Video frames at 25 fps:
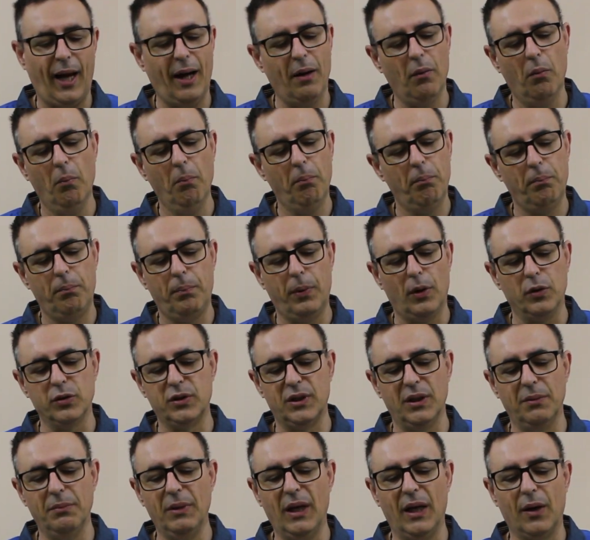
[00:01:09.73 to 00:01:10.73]
è un po'
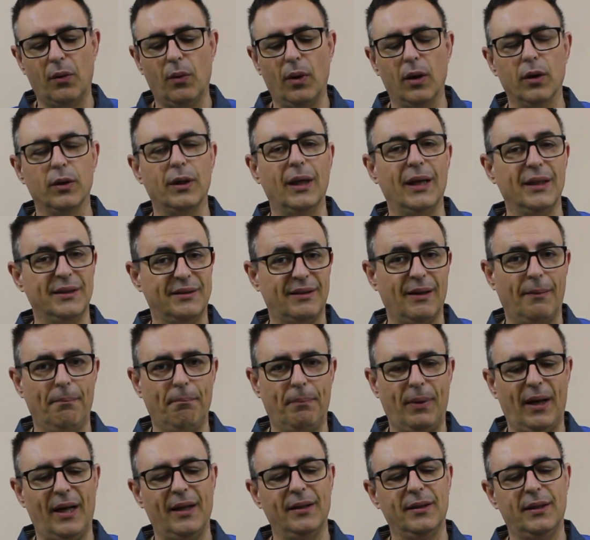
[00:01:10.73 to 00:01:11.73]
simile a quello delle
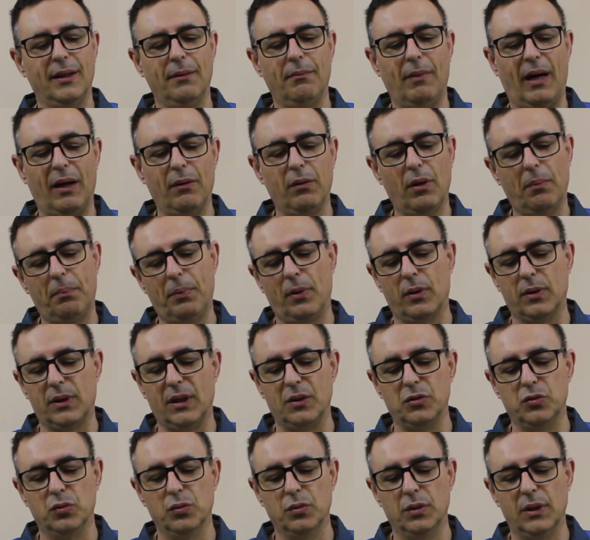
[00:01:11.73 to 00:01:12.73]
stampanti ma ha una porta
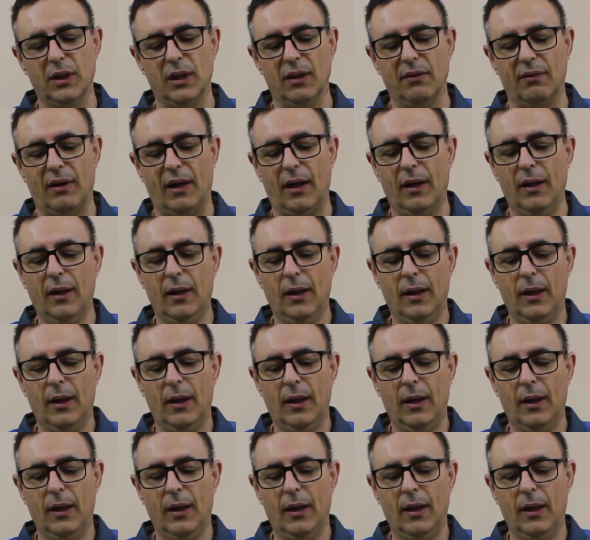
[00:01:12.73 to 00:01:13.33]
aggiuntiva